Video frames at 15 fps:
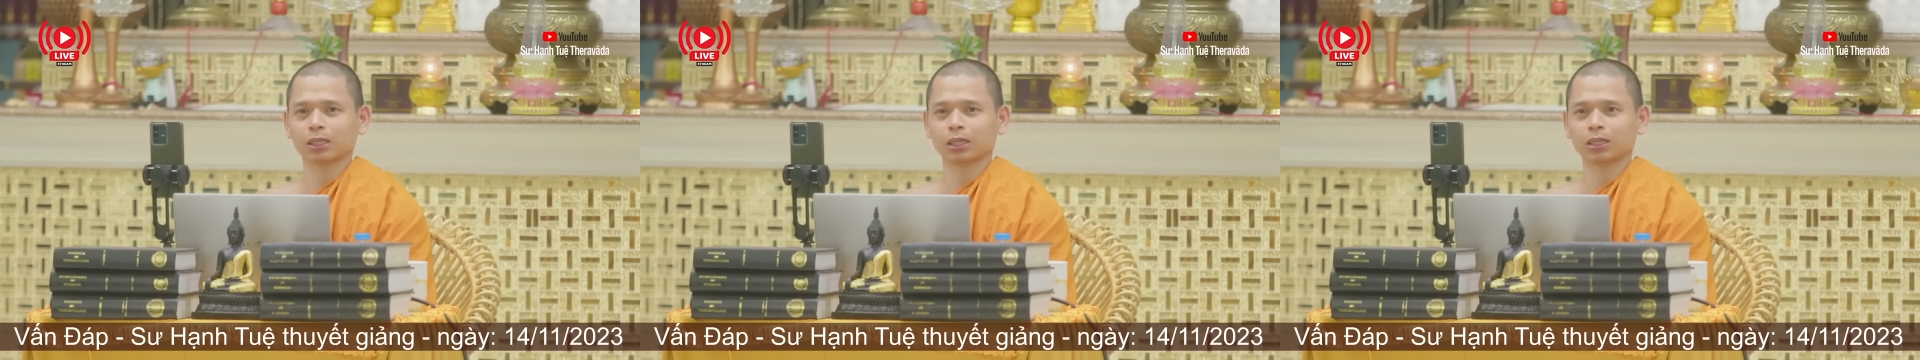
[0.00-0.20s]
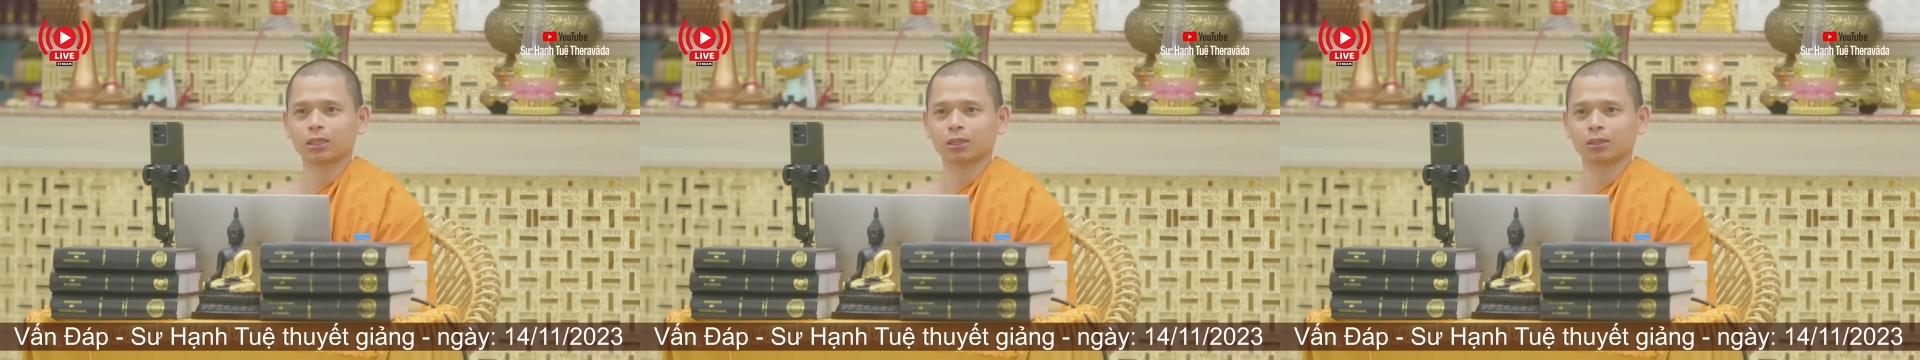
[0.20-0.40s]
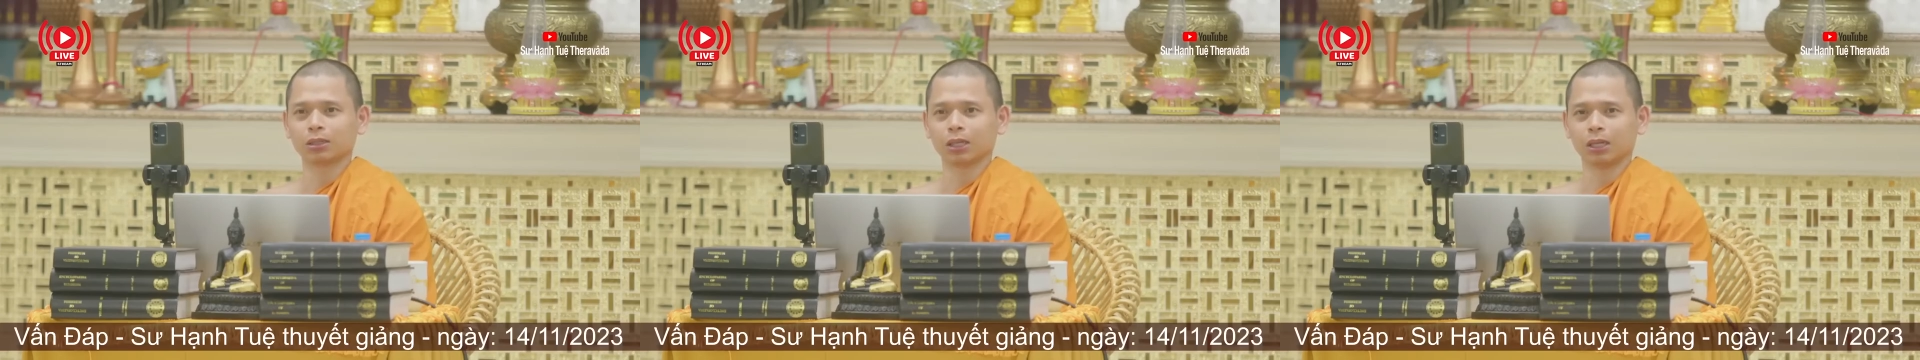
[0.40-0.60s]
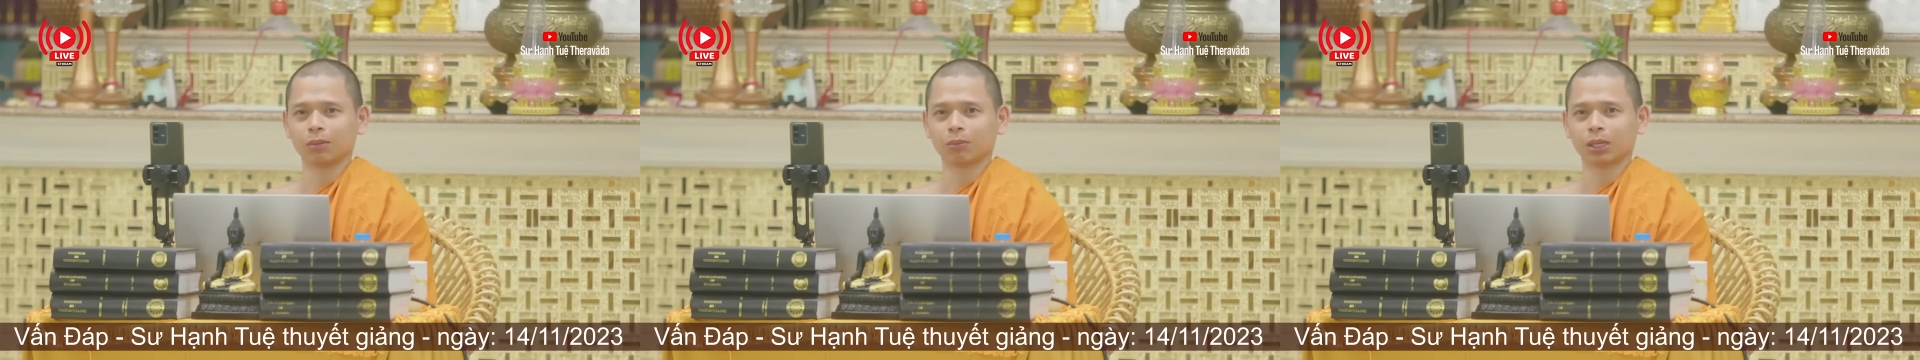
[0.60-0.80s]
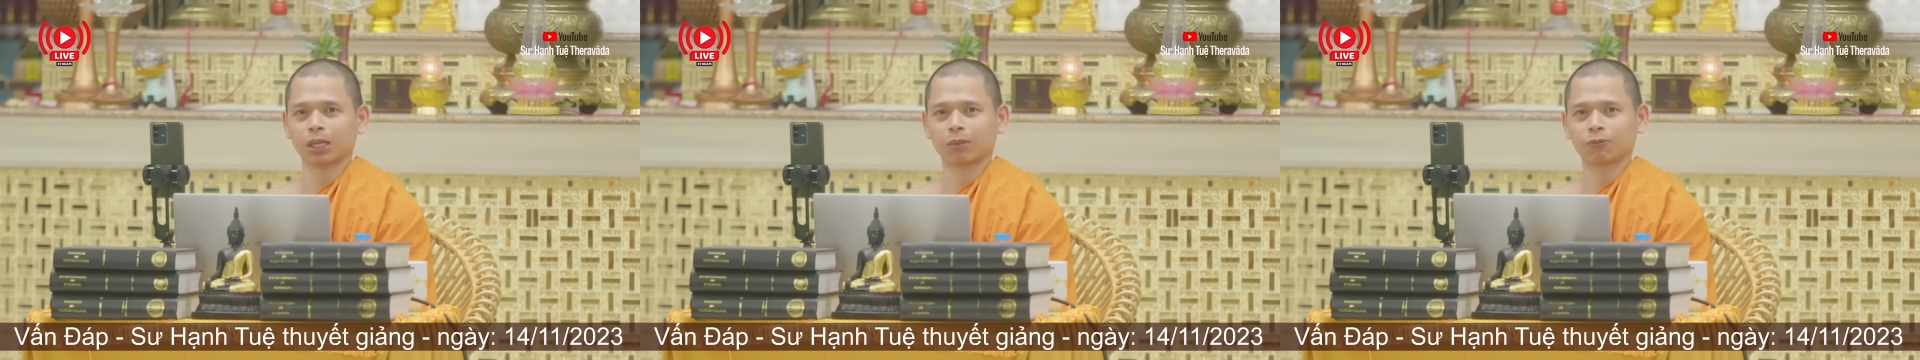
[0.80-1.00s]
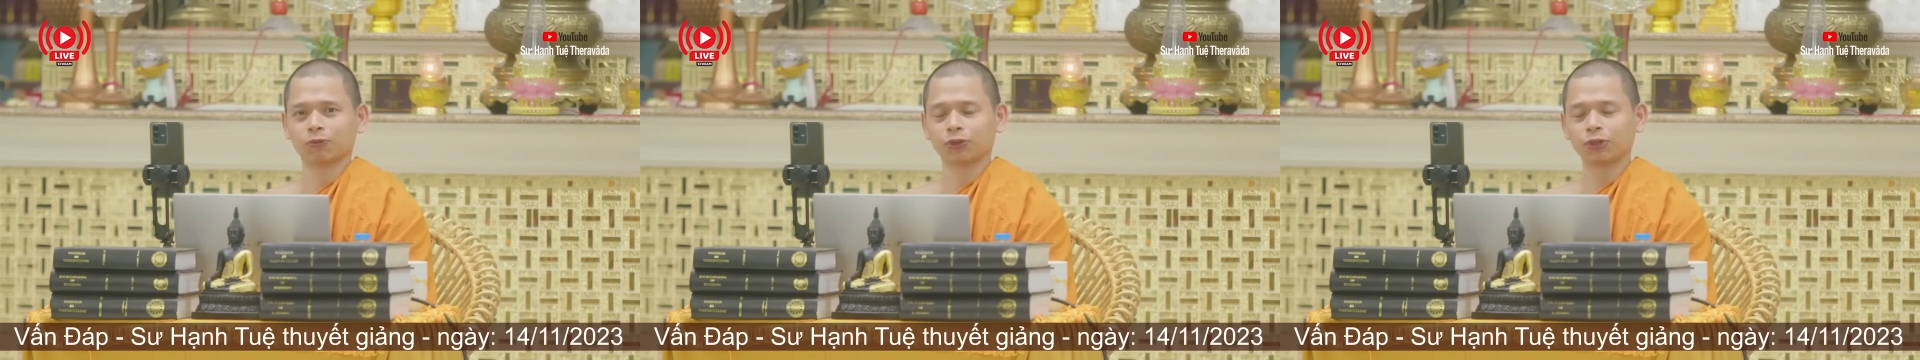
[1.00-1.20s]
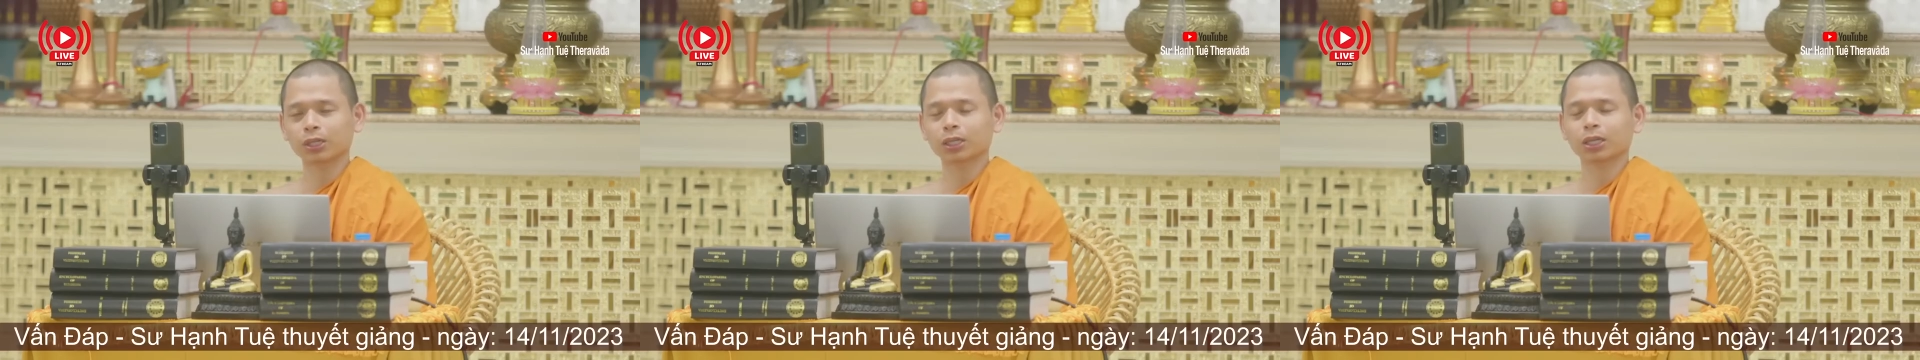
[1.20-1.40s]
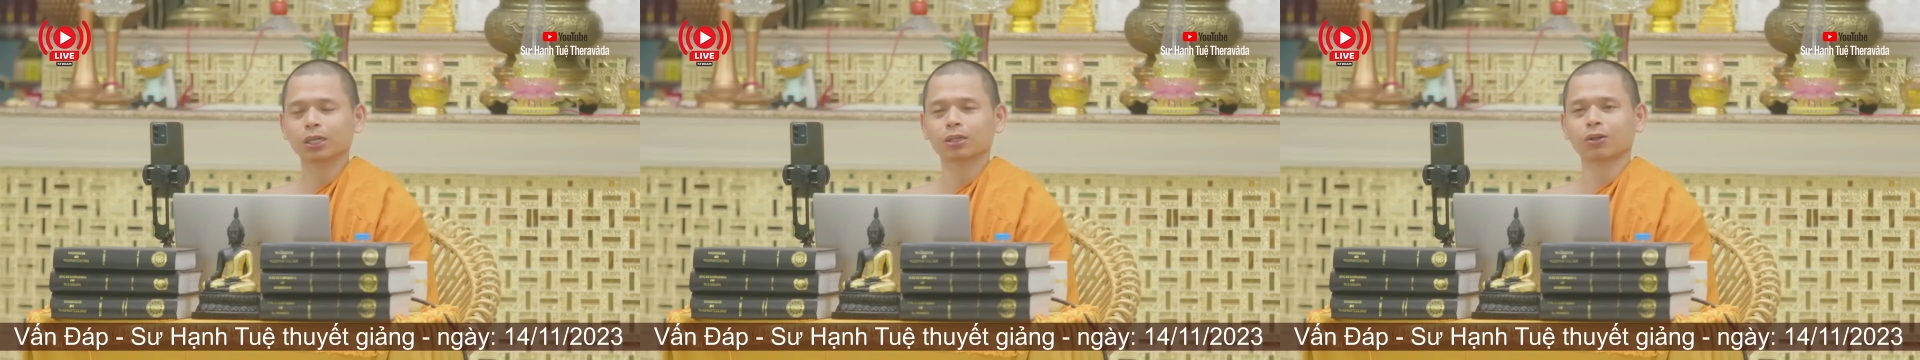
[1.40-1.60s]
cái sự kiện mà làm phước á,